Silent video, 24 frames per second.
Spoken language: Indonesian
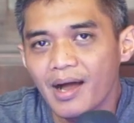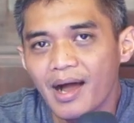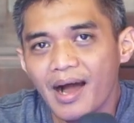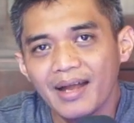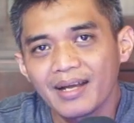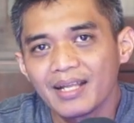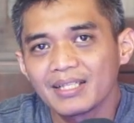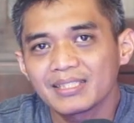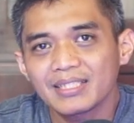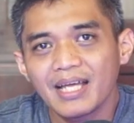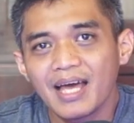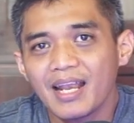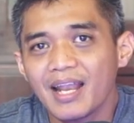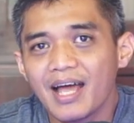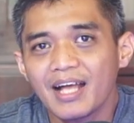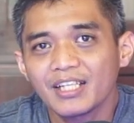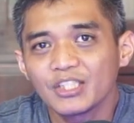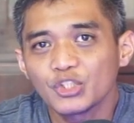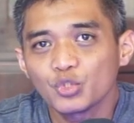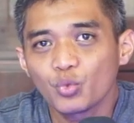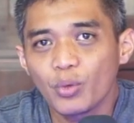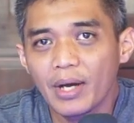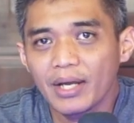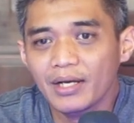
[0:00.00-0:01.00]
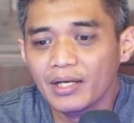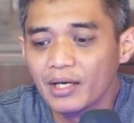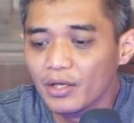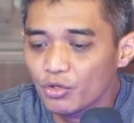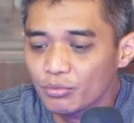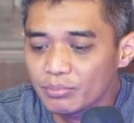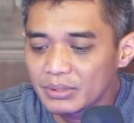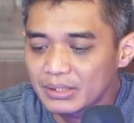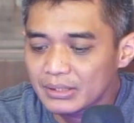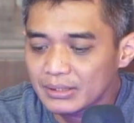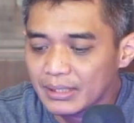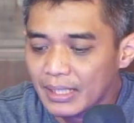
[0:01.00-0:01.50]
Ada skala acuan
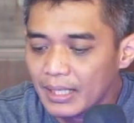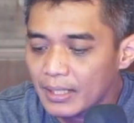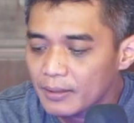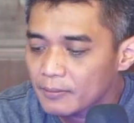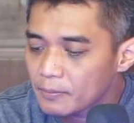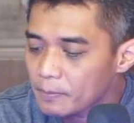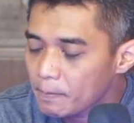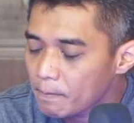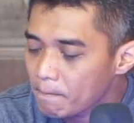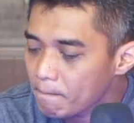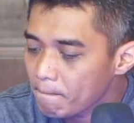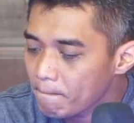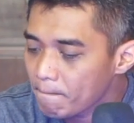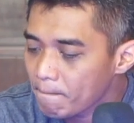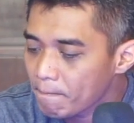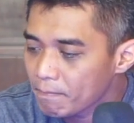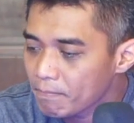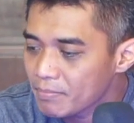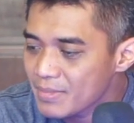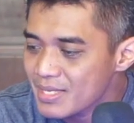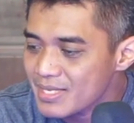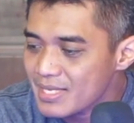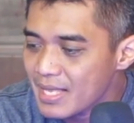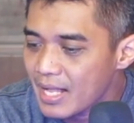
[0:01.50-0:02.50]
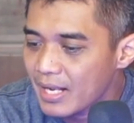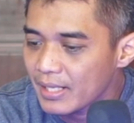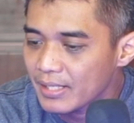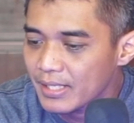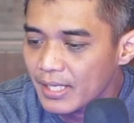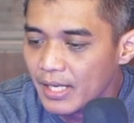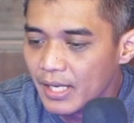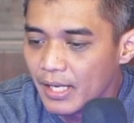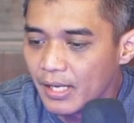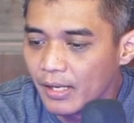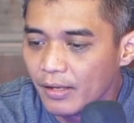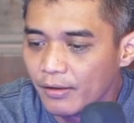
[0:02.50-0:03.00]
kalau bisa,
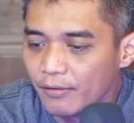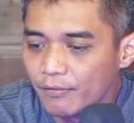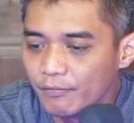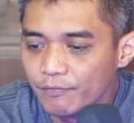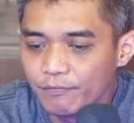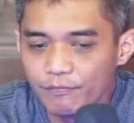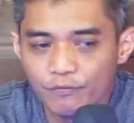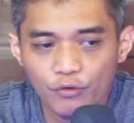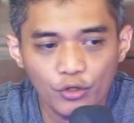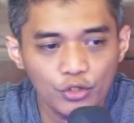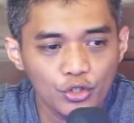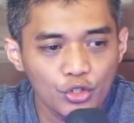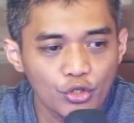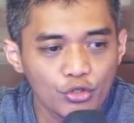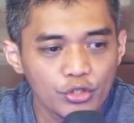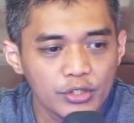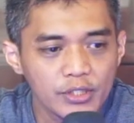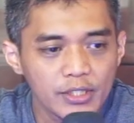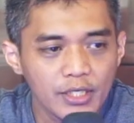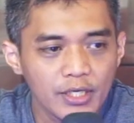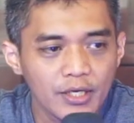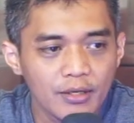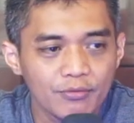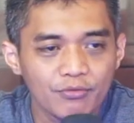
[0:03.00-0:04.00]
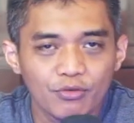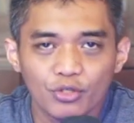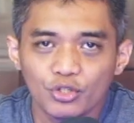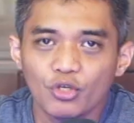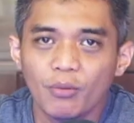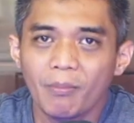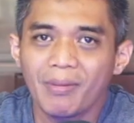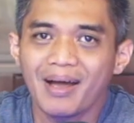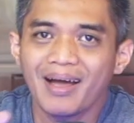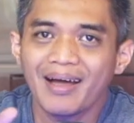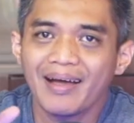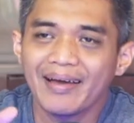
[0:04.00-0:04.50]
misalnya fotonya
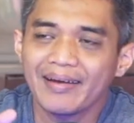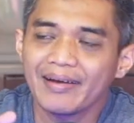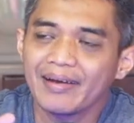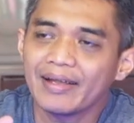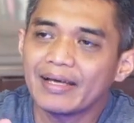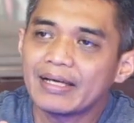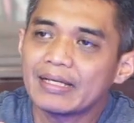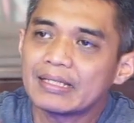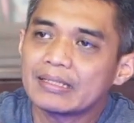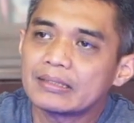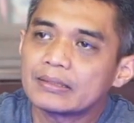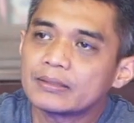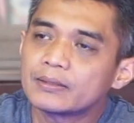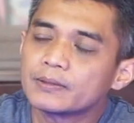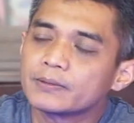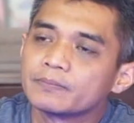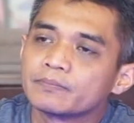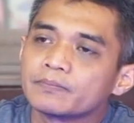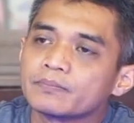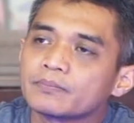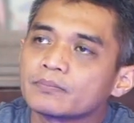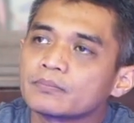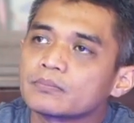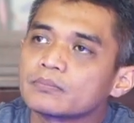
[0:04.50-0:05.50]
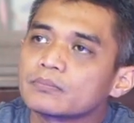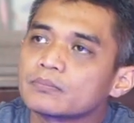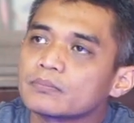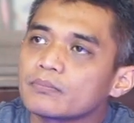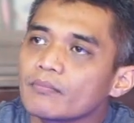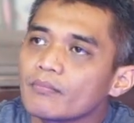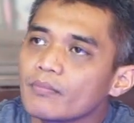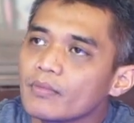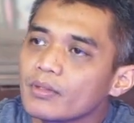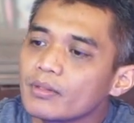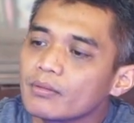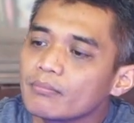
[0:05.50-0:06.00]
foto makanan
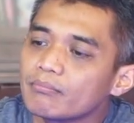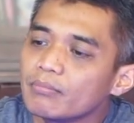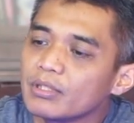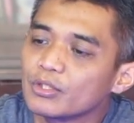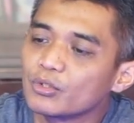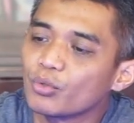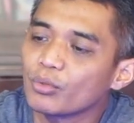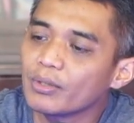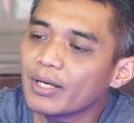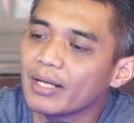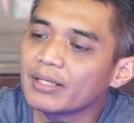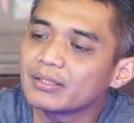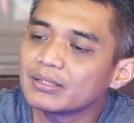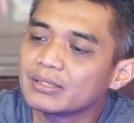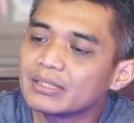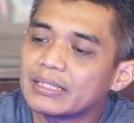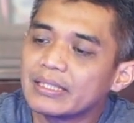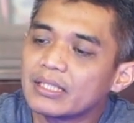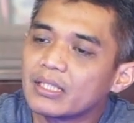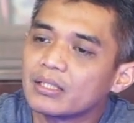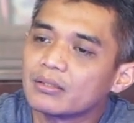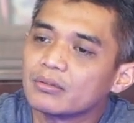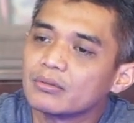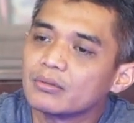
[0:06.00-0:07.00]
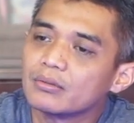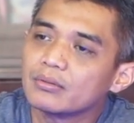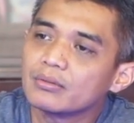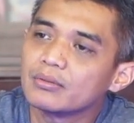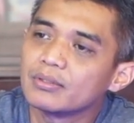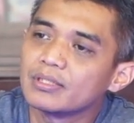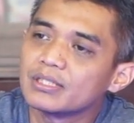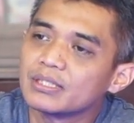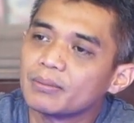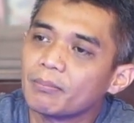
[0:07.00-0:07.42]
bentuk nasi gitu di